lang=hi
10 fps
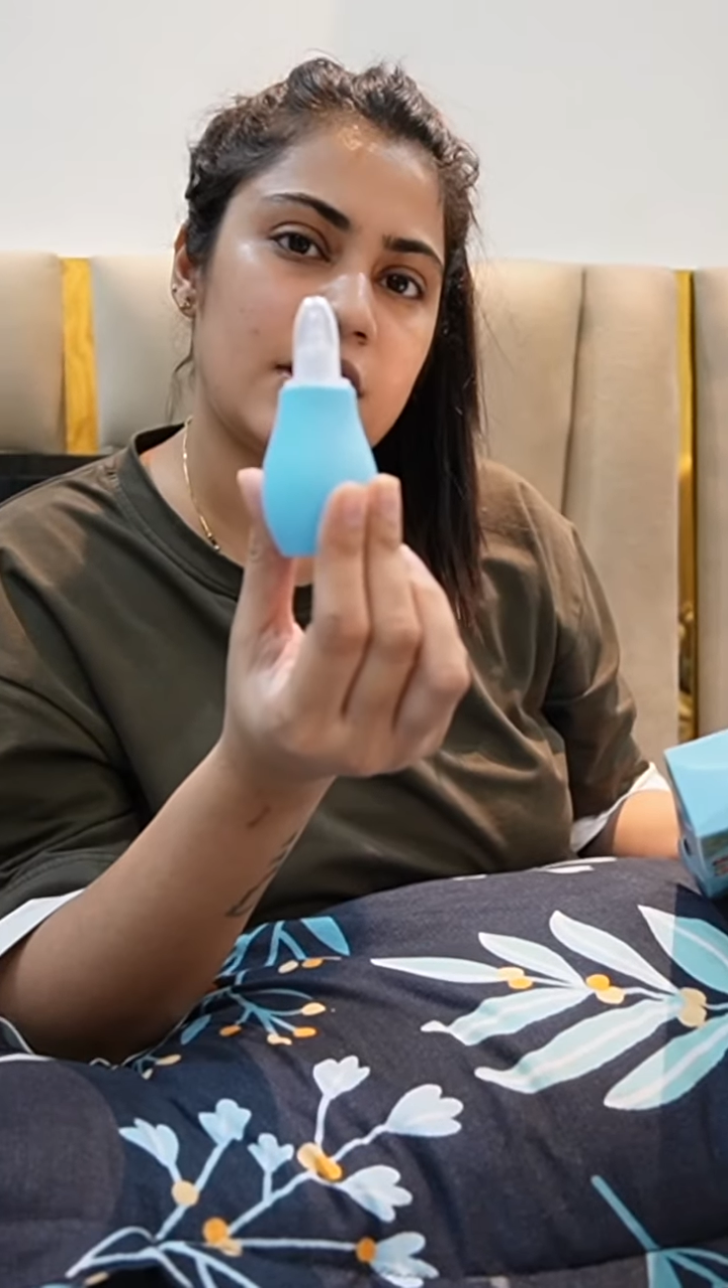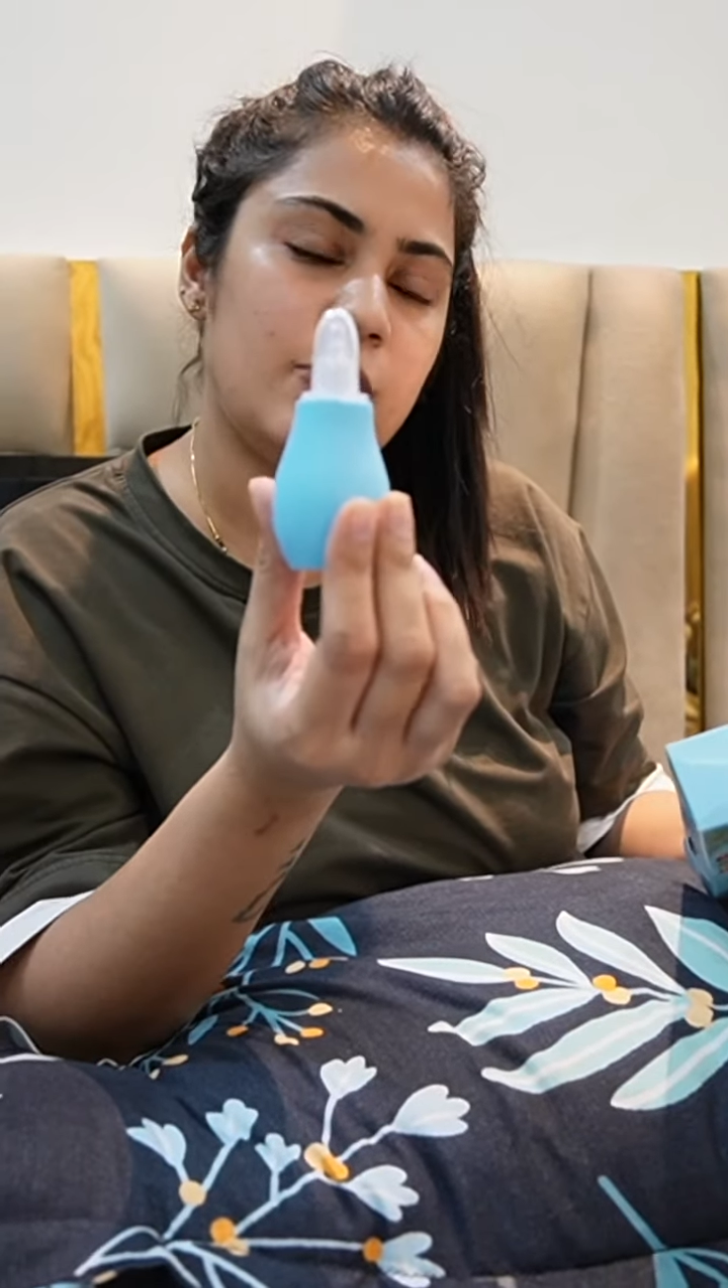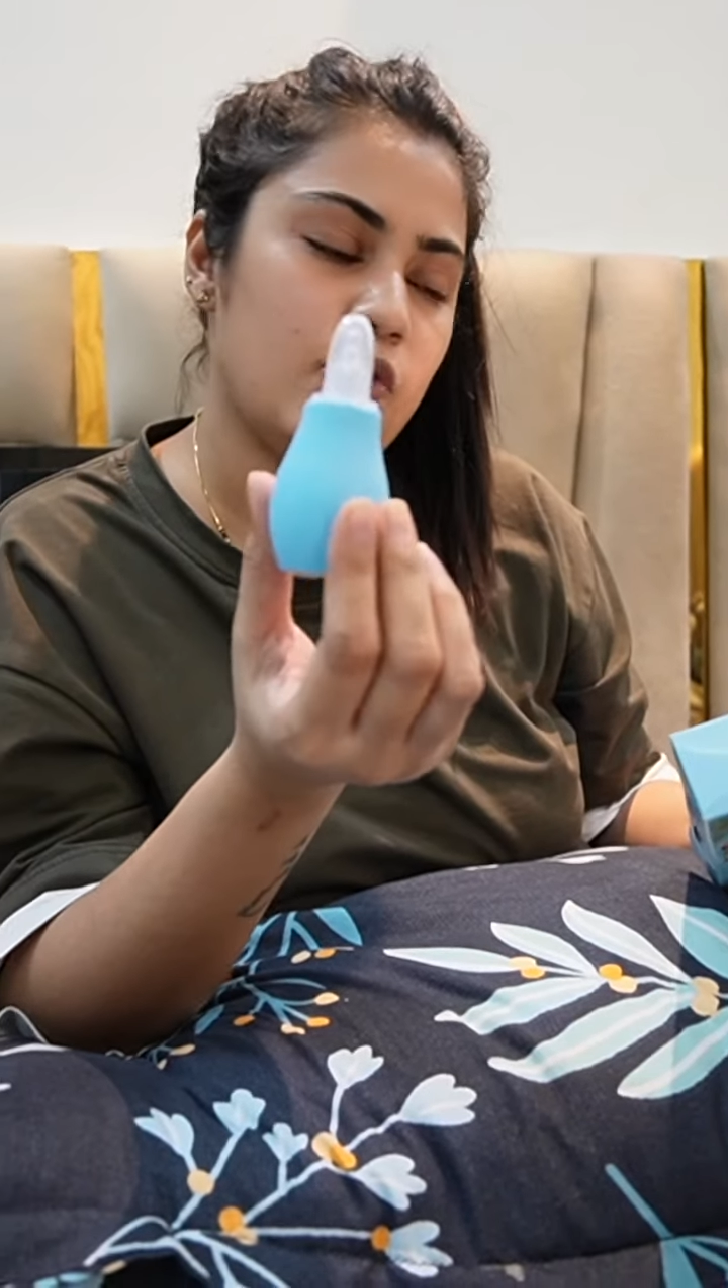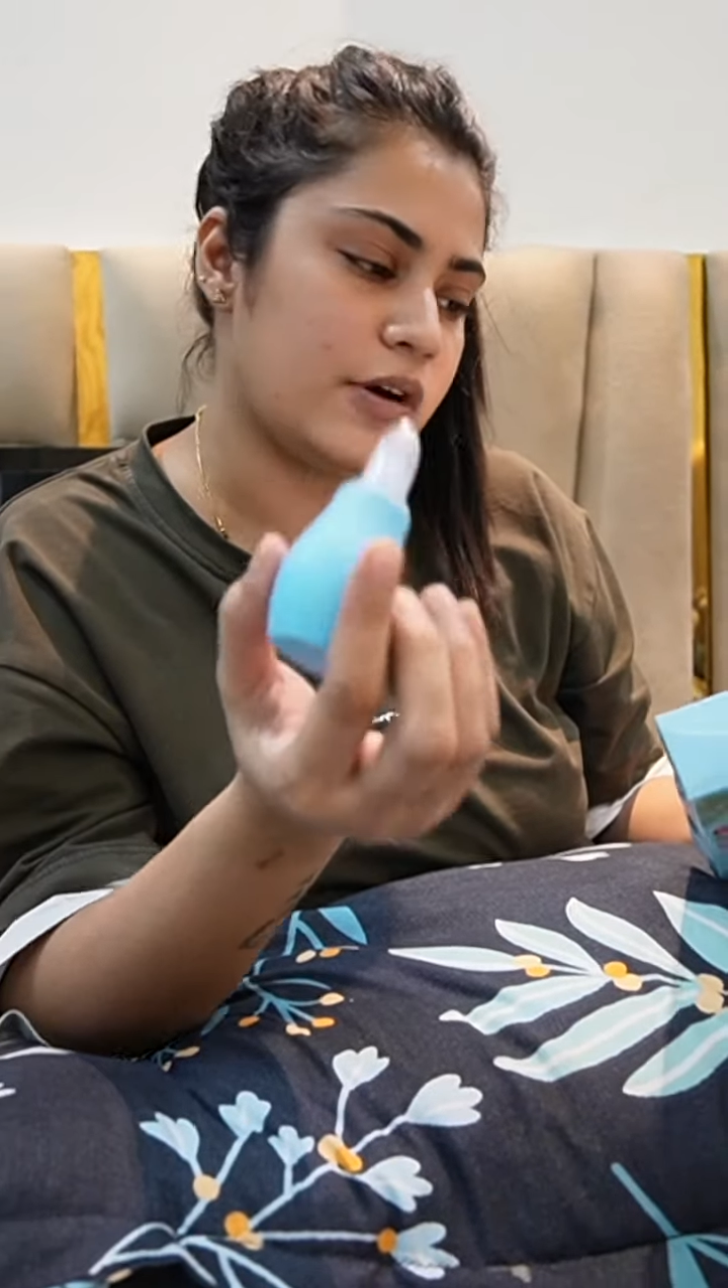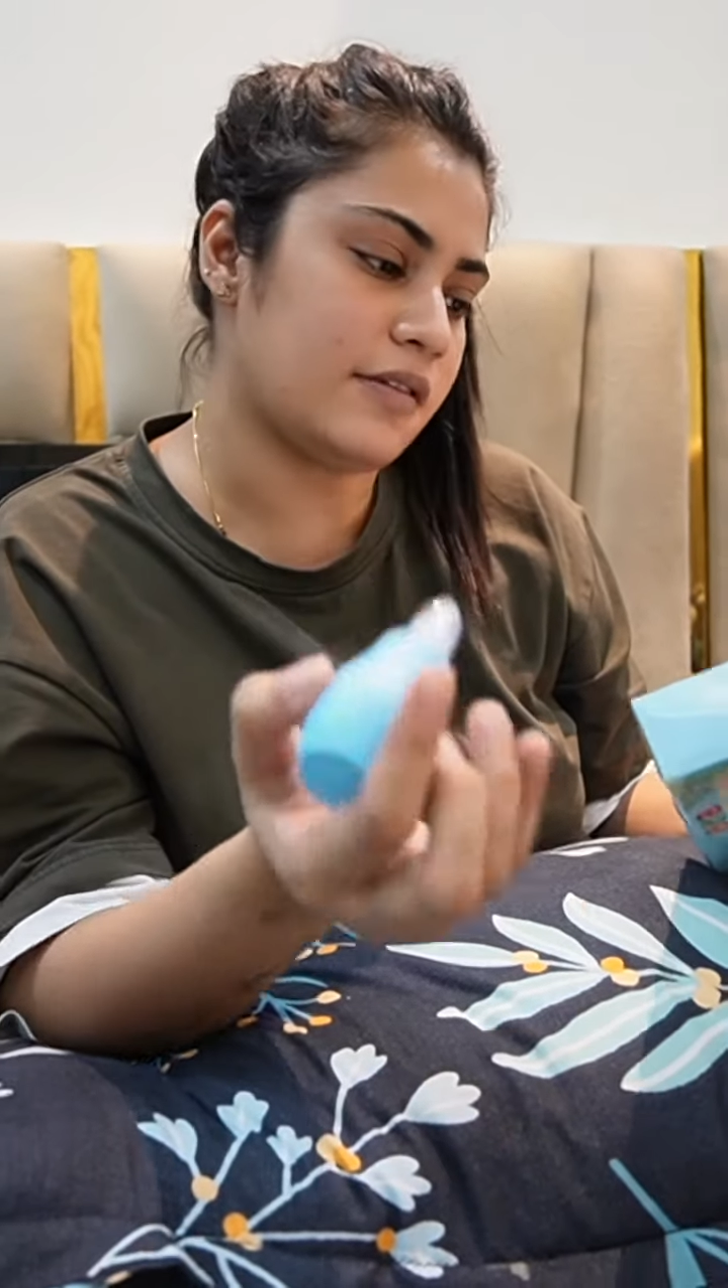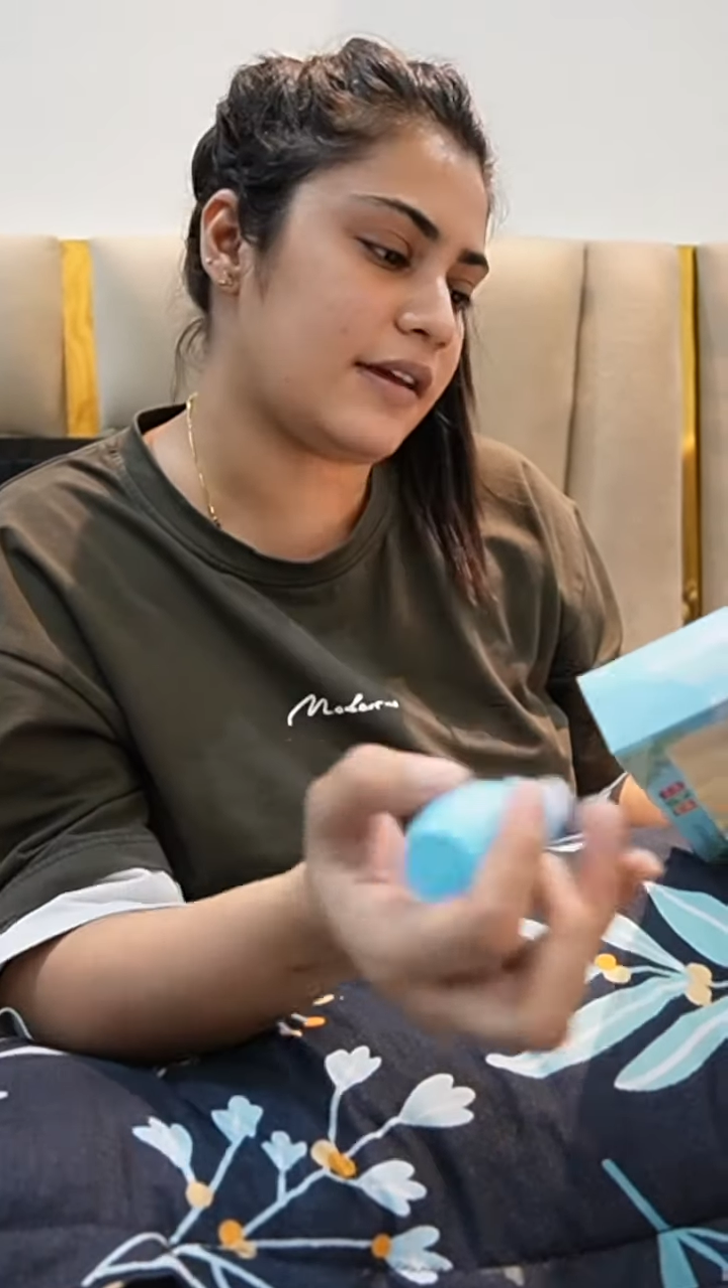के म्यूकस म्यूकस